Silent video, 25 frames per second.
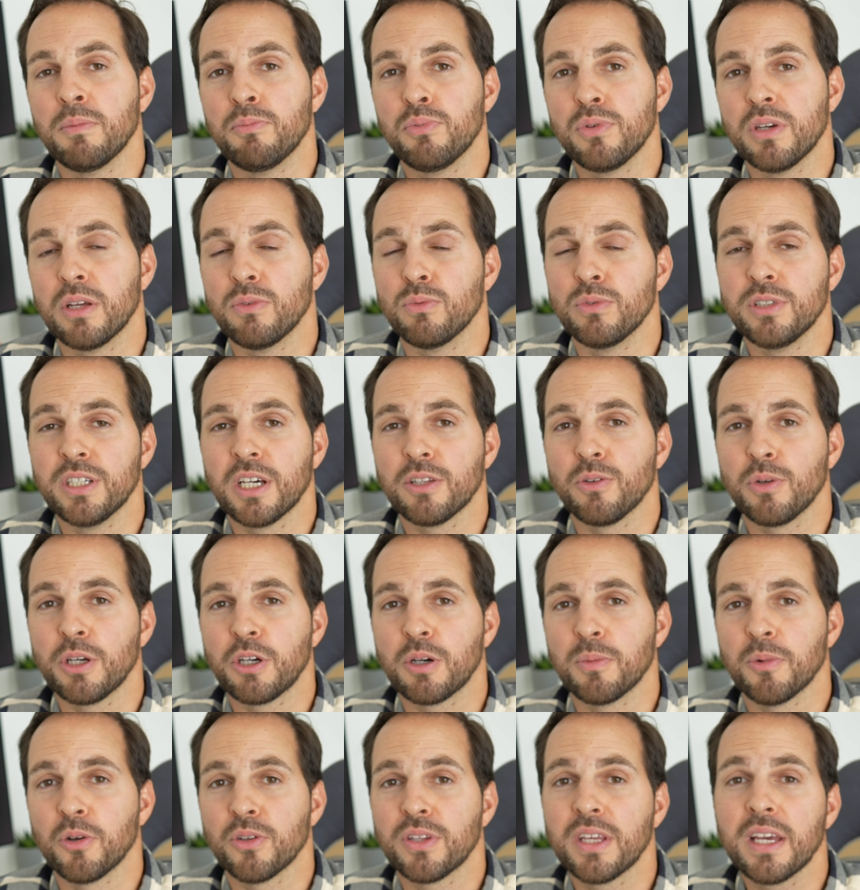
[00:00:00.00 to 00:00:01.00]
et puis à nous dire dans les
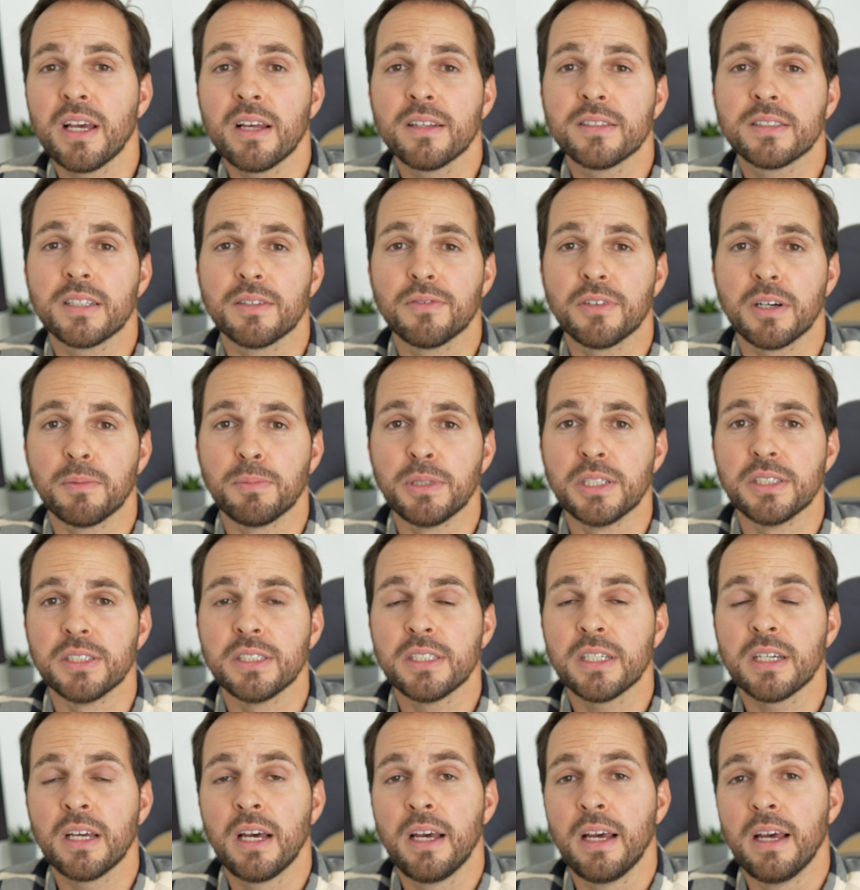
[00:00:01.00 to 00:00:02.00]
commentaires, ça fera
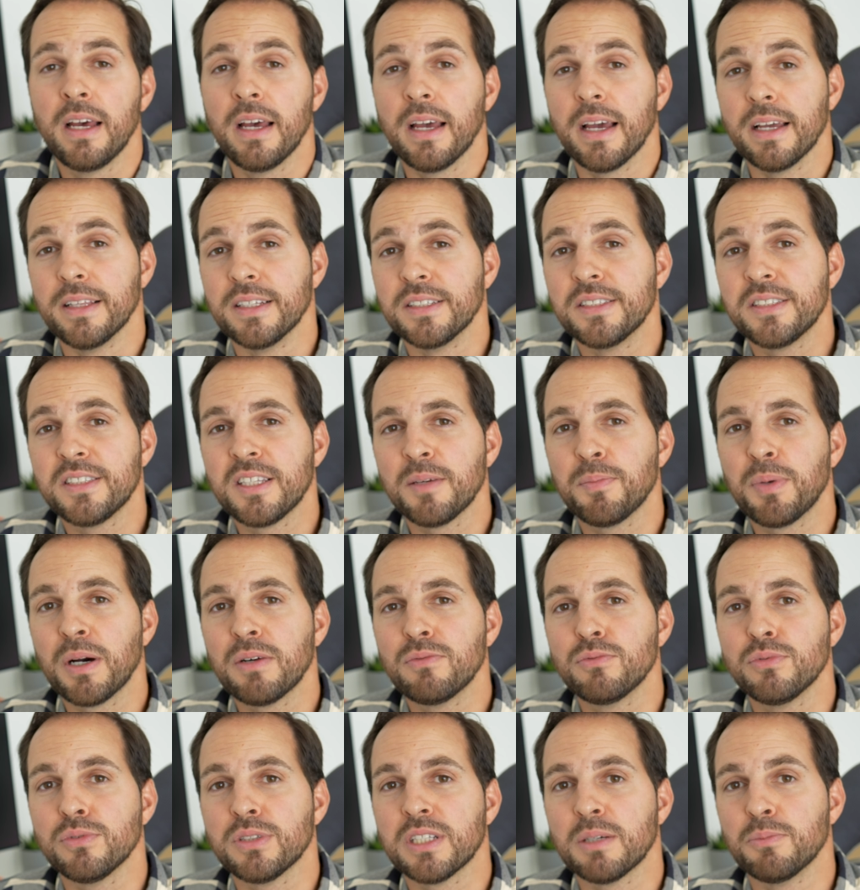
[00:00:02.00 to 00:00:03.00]
plaisir. Et n'hésitez pas à
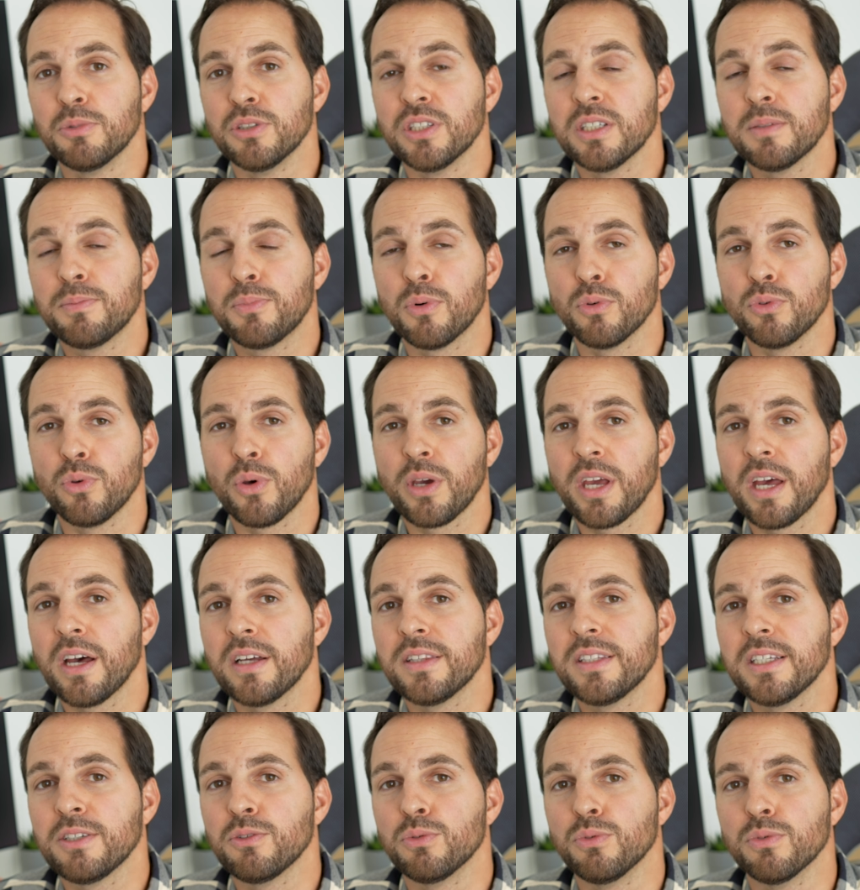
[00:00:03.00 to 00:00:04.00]
vous abonner pour ne rien
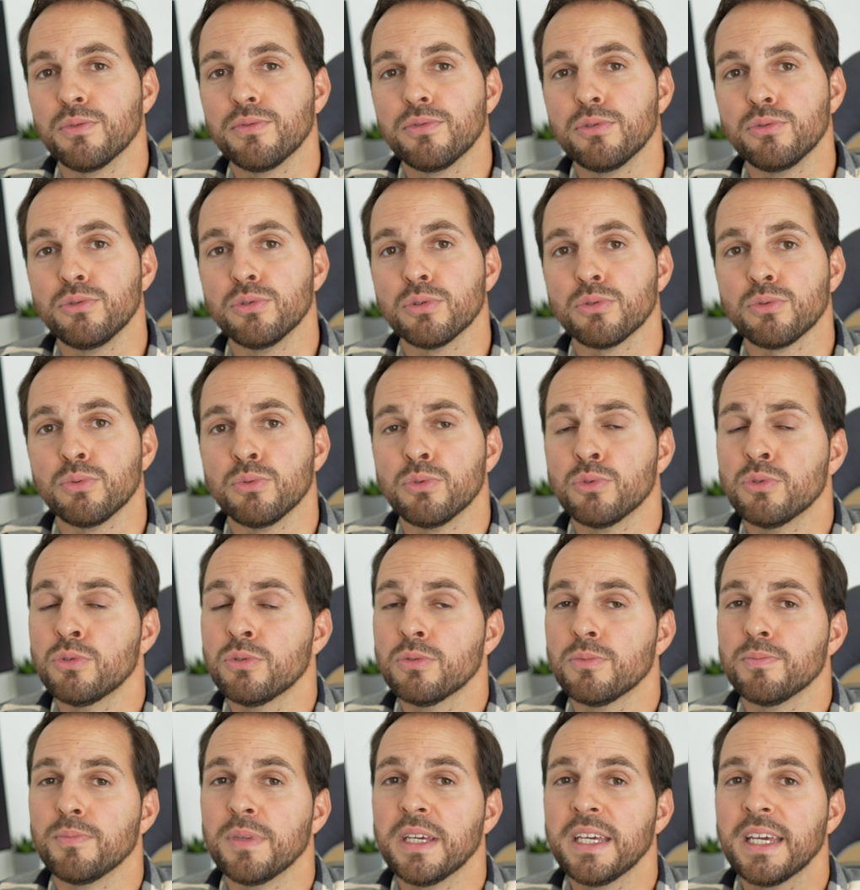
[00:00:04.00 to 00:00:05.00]
rater de nos futurs
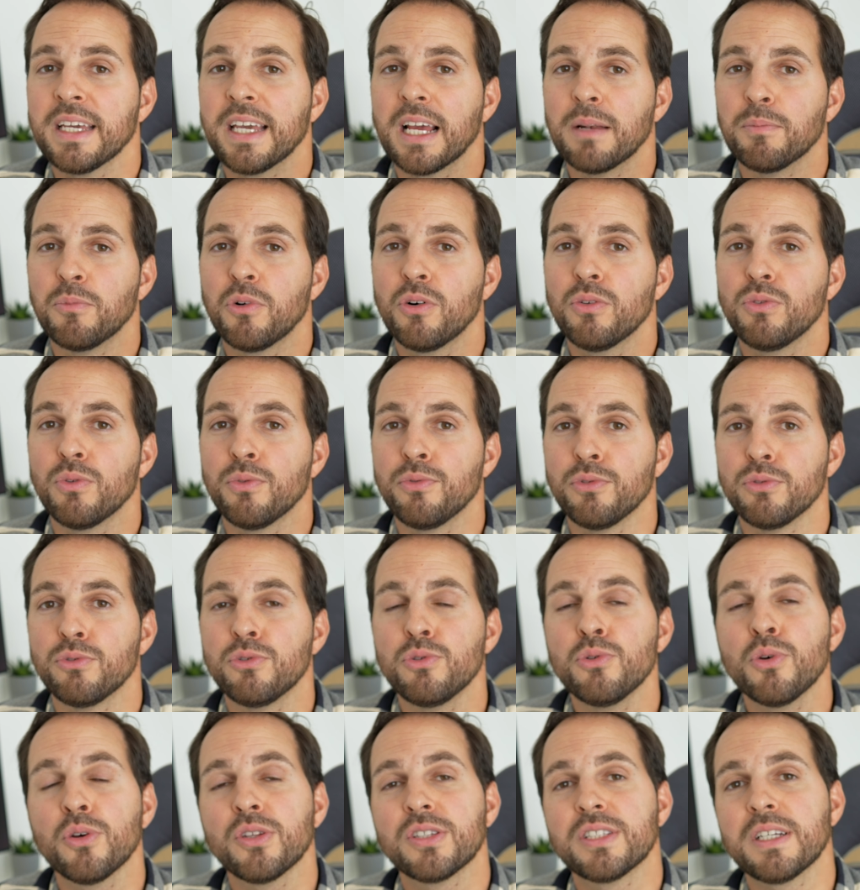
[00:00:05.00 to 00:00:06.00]
tutos, mais également nos
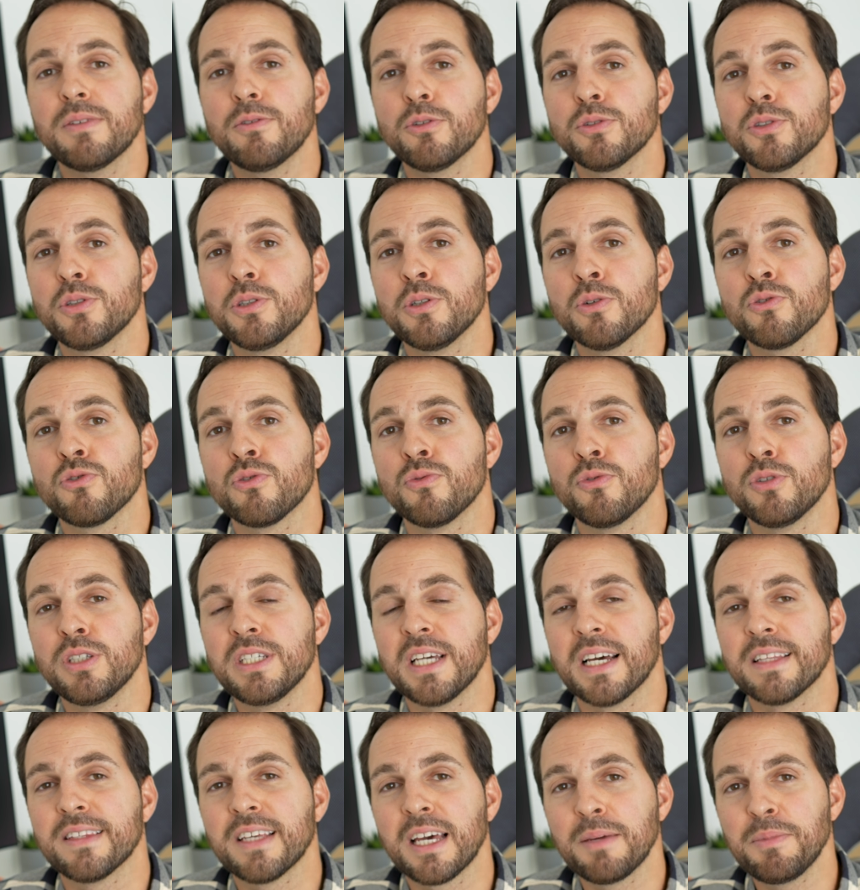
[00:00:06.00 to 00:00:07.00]
futures aventures. Je vous
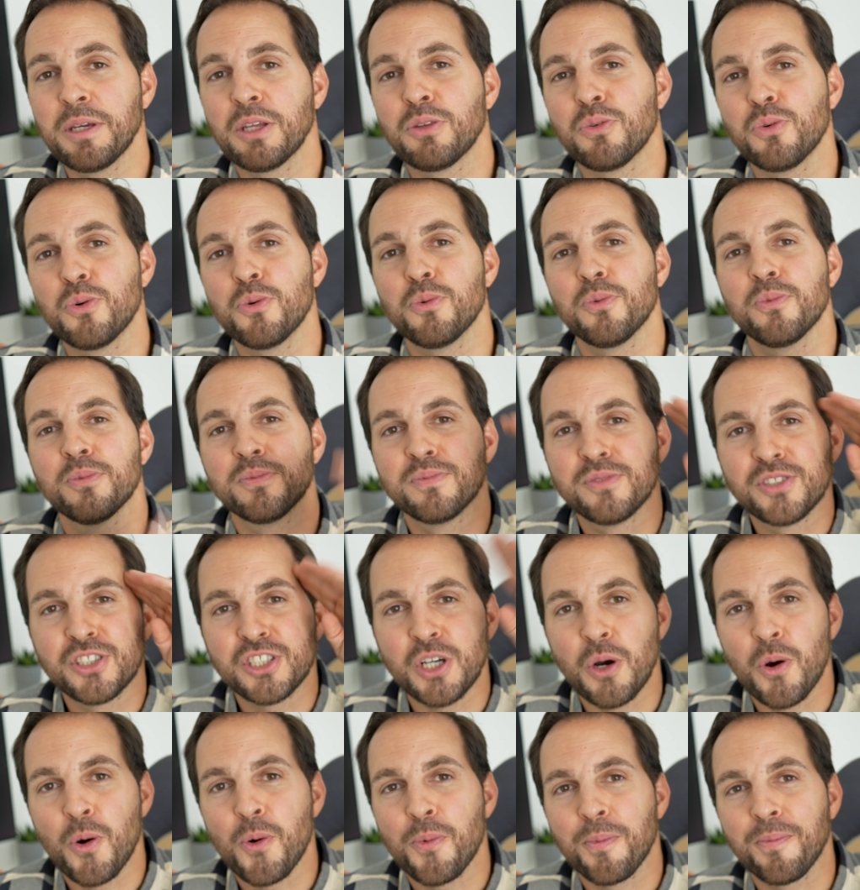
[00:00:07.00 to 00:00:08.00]
dis à très bientôt,
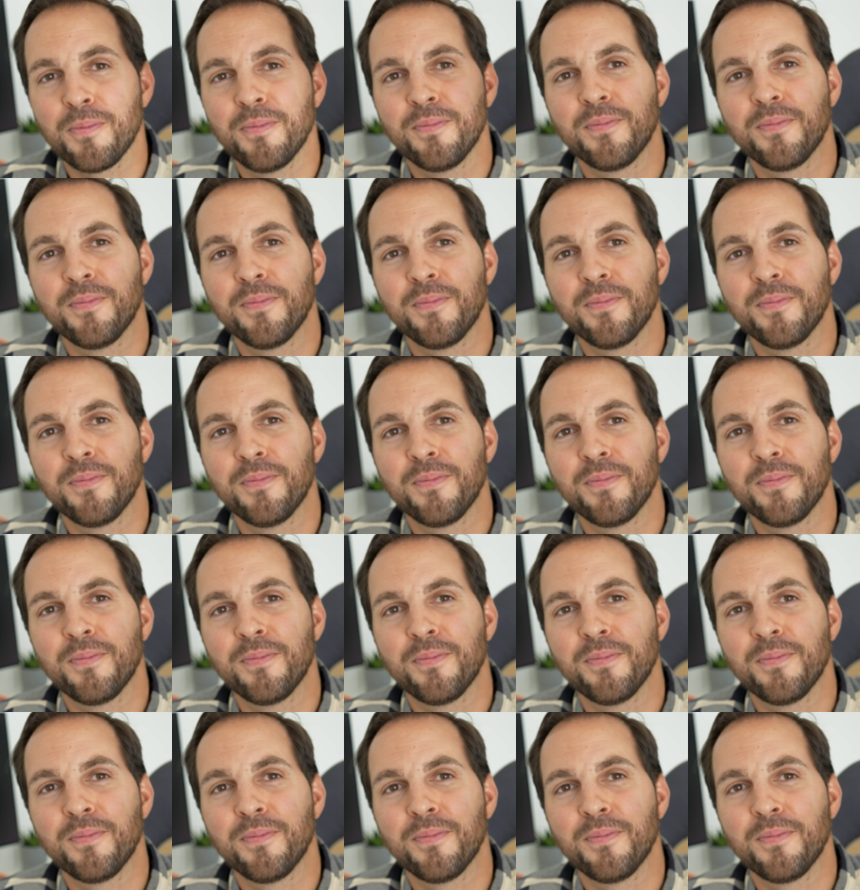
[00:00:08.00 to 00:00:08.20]
ciao